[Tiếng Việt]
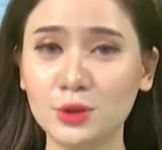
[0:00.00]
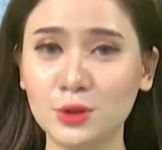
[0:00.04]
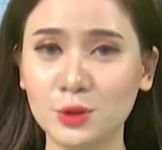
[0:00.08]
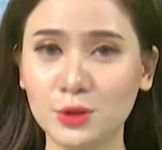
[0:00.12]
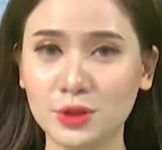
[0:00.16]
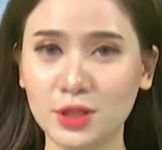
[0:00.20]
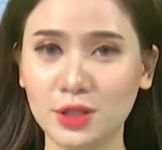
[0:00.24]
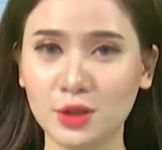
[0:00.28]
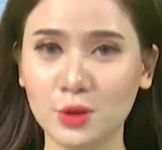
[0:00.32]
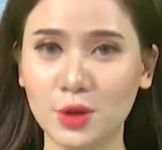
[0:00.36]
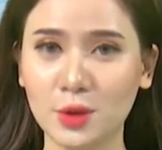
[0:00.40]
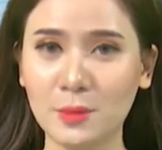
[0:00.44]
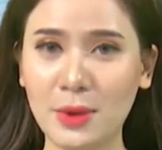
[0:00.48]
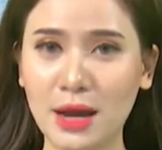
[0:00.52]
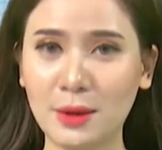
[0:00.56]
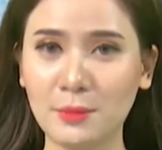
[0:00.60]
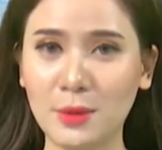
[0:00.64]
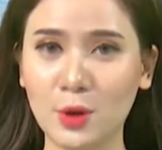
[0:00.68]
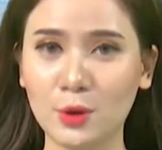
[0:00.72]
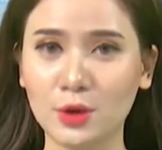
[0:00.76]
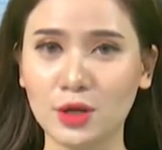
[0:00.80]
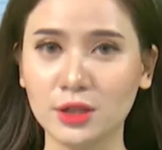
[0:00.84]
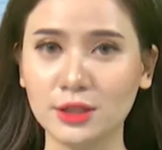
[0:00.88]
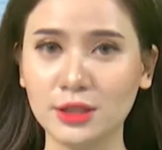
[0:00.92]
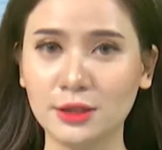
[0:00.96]
Chủ tịch Ủy
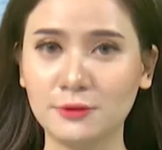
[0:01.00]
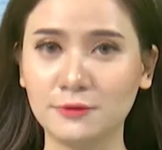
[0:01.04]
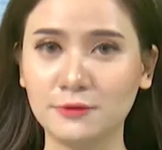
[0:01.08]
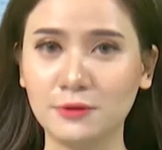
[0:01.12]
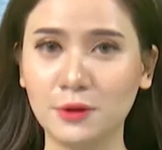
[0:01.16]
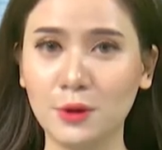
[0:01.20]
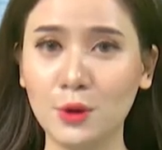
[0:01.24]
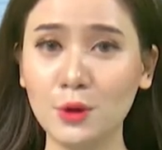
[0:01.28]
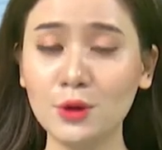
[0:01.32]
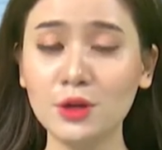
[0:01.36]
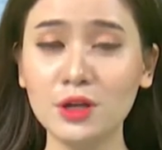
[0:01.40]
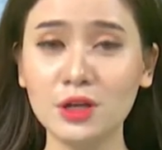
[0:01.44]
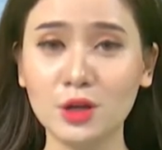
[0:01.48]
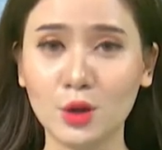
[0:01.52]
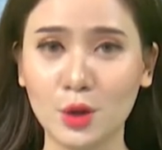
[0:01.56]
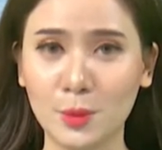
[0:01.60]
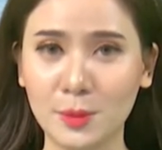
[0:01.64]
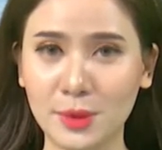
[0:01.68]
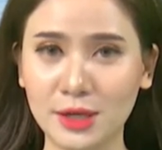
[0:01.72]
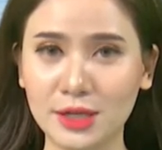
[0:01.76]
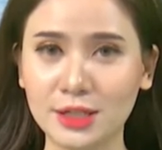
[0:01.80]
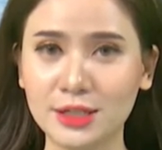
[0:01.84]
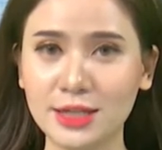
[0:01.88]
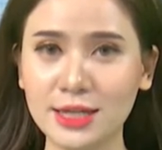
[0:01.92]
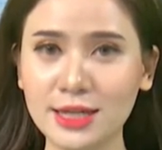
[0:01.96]
ban bầu cử thành phố Lương
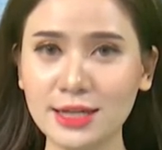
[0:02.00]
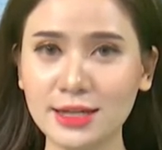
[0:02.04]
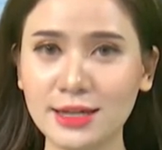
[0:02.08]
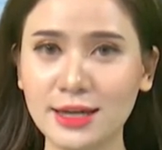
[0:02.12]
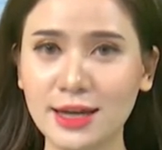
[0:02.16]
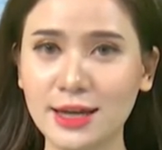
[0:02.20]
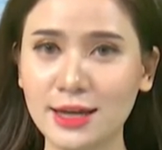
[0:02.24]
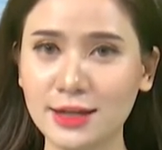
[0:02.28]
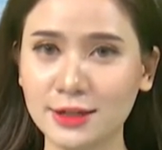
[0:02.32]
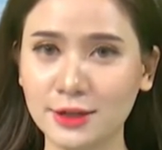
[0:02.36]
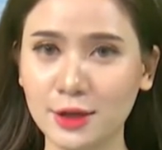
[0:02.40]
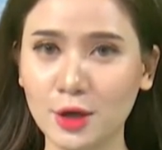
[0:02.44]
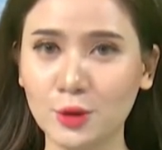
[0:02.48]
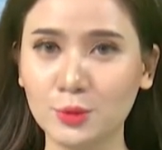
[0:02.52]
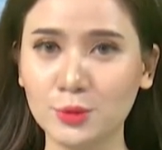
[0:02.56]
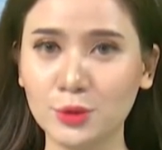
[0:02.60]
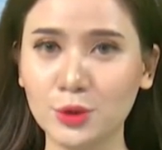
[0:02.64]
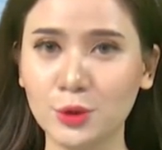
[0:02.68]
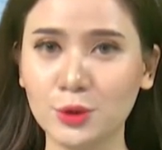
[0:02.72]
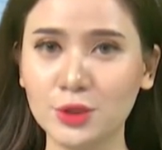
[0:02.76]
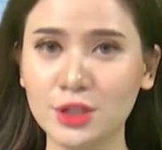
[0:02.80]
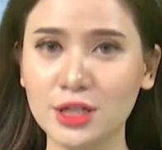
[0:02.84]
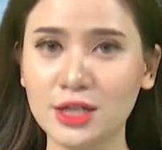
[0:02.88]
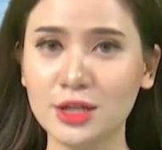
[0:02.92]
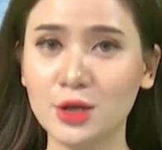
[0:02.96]
Nguyễn Minh Triết đồng
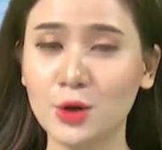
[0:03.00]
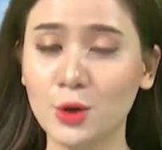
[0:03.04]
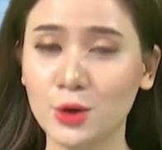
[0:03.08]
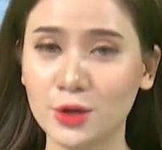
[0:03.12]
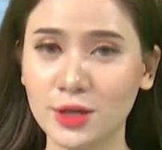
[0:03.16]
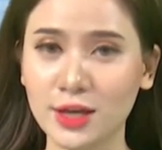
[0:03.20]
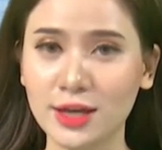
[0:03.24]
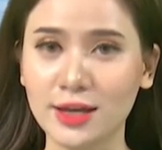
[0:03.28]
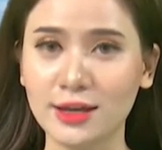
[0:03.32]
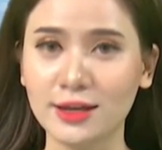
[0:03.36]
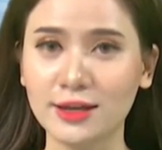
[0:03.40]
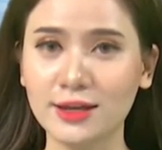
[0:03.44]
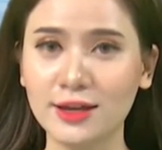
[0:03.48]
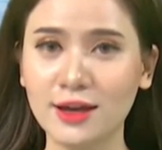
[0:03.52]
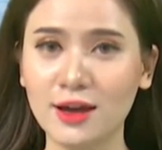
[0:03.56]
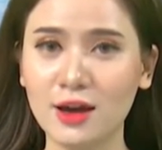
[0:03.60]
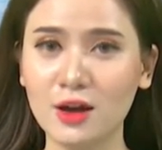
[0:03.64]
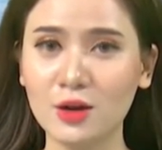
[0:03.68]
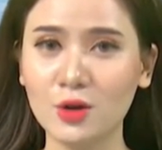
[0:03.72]
chủ trì hội nghị.